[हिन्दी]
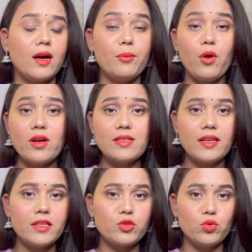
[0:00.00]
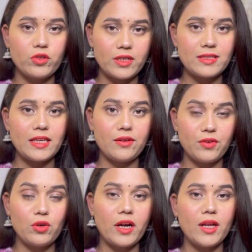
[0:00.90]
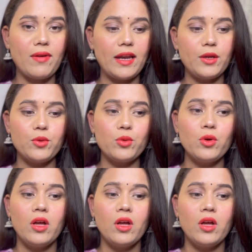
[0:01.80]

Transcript: बहुत सारी ज्वेलरीज की रिव्यू करने वाली हूँ